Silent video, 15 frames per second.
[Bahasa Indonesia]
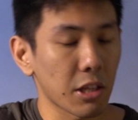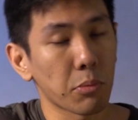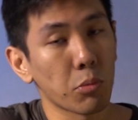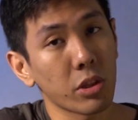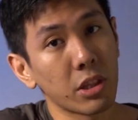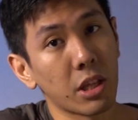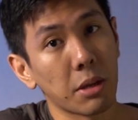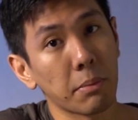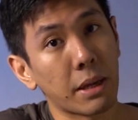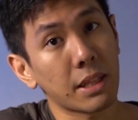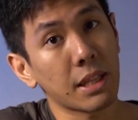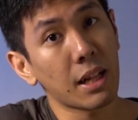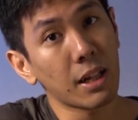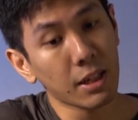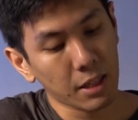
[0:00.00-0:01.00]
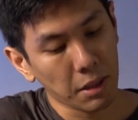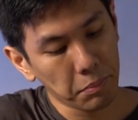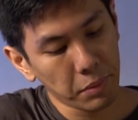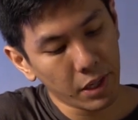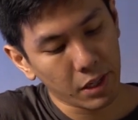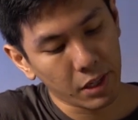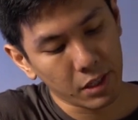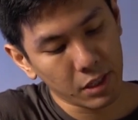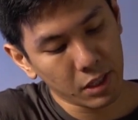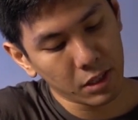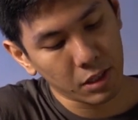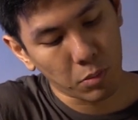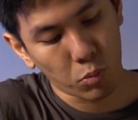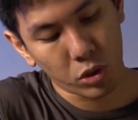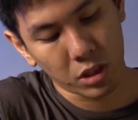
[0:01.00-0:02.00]
terbuat dari metal tapi yang ini
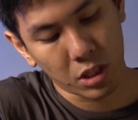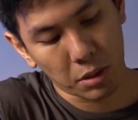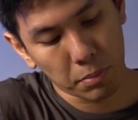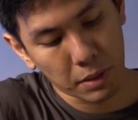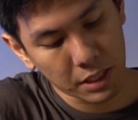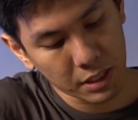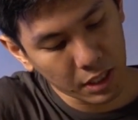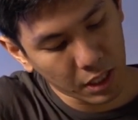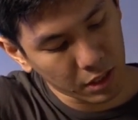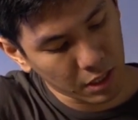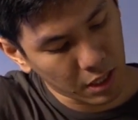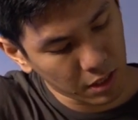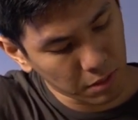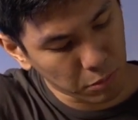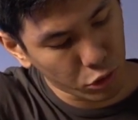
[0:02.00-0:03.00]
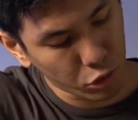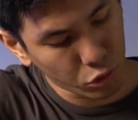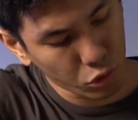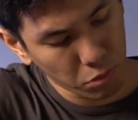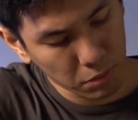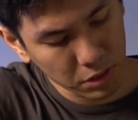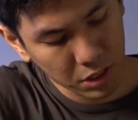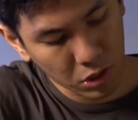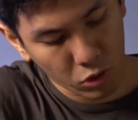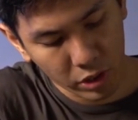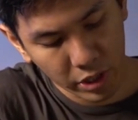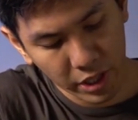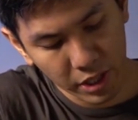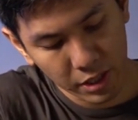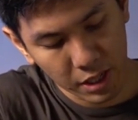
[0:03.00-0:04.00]
terbuat dari plastik dan menurut gue masih oke
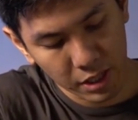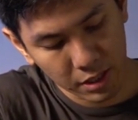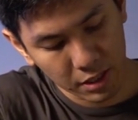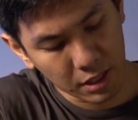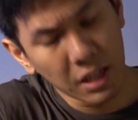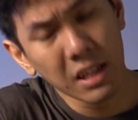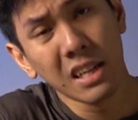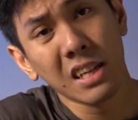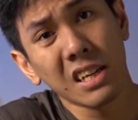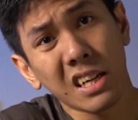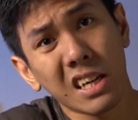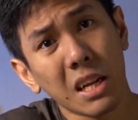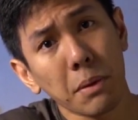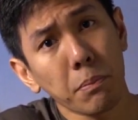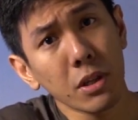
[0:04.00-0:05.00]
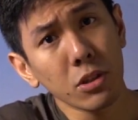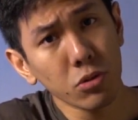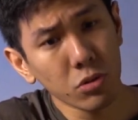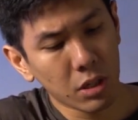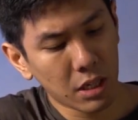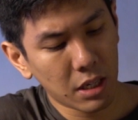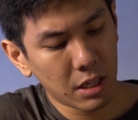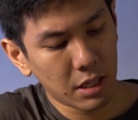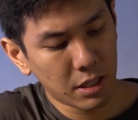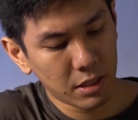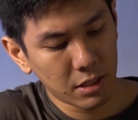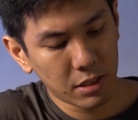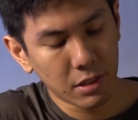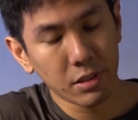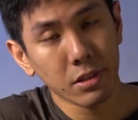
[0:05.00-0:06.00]
okay, dan gripnya juga
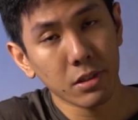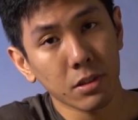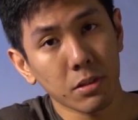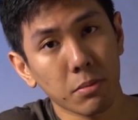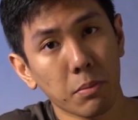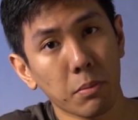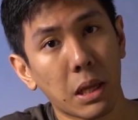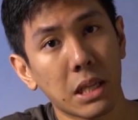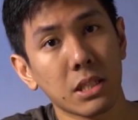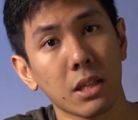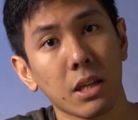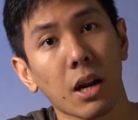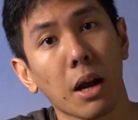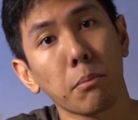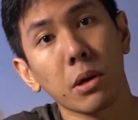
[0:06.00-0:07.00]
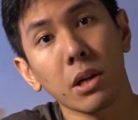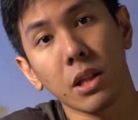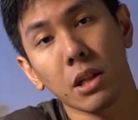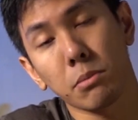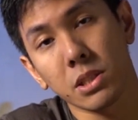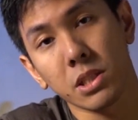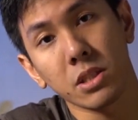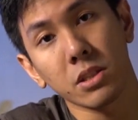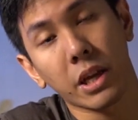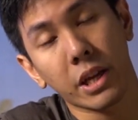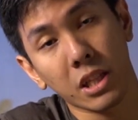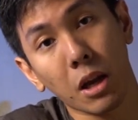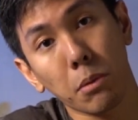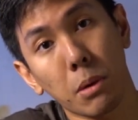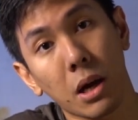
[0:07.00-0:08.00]
masih rubber dan masih
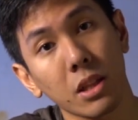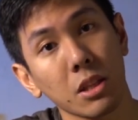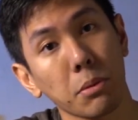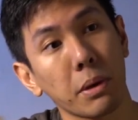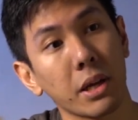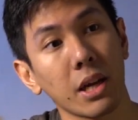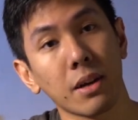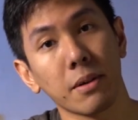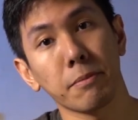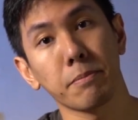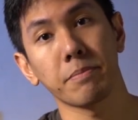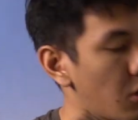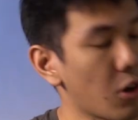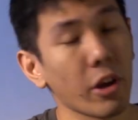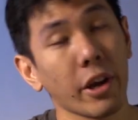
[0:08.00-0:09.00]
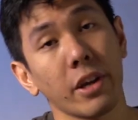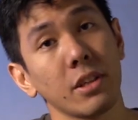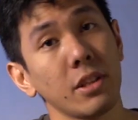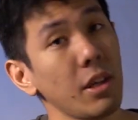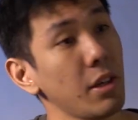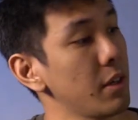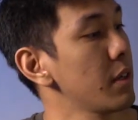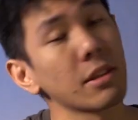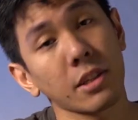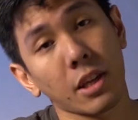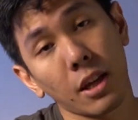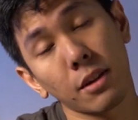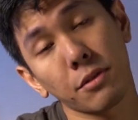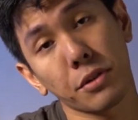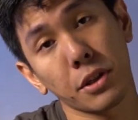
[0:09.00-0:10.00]
enak banget dipegang oke okay, jadi
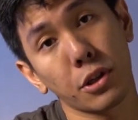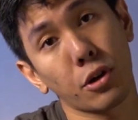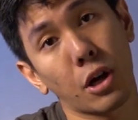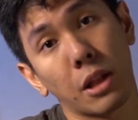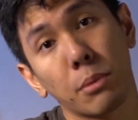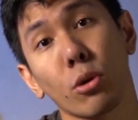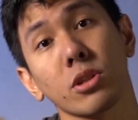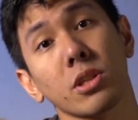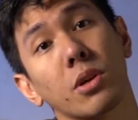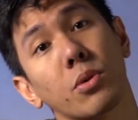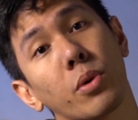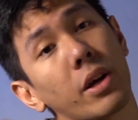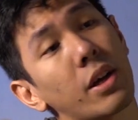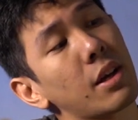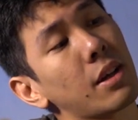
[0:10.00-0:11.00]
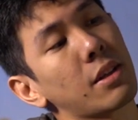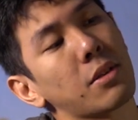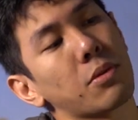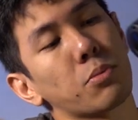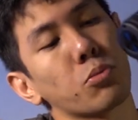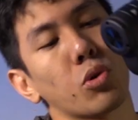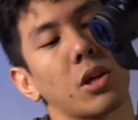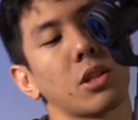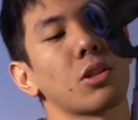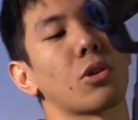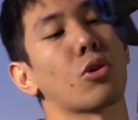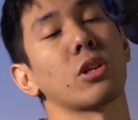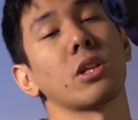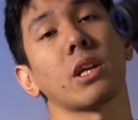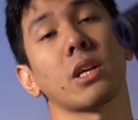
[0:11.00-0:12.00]
sekian video unboxing gue buat
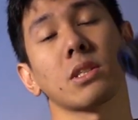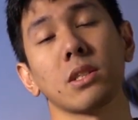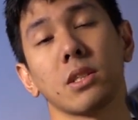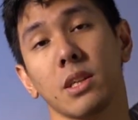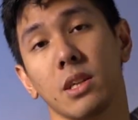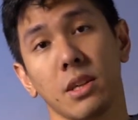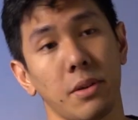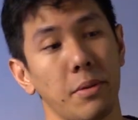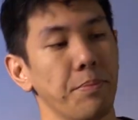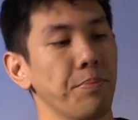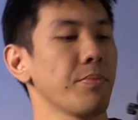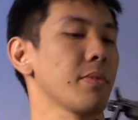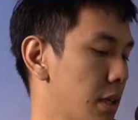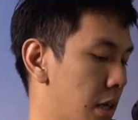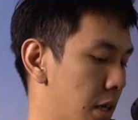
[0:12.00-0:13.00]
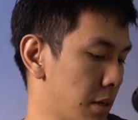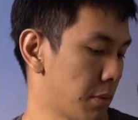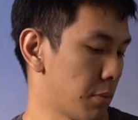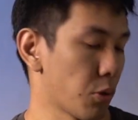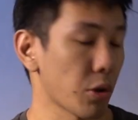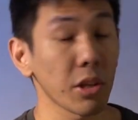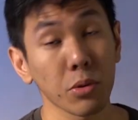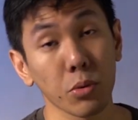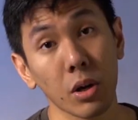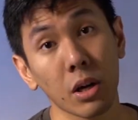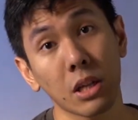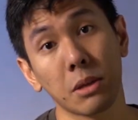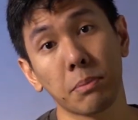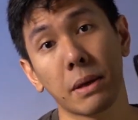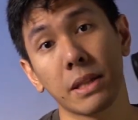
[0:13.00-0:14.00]
Rodin S ini uh, mungkin gue
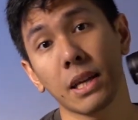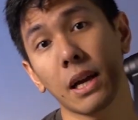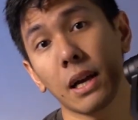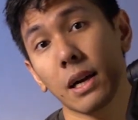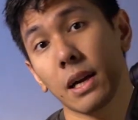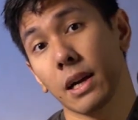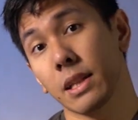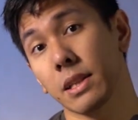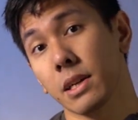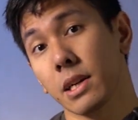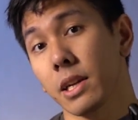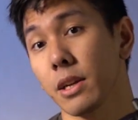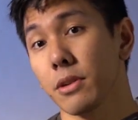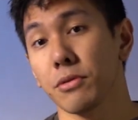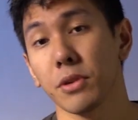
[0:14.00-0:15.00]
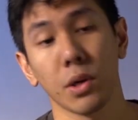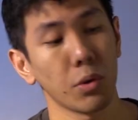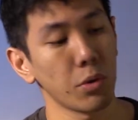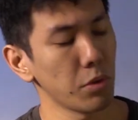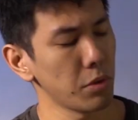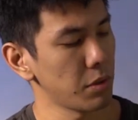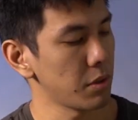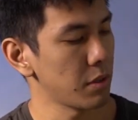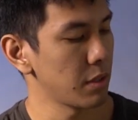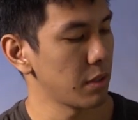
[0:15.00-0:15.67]
kedepannya akan nge-review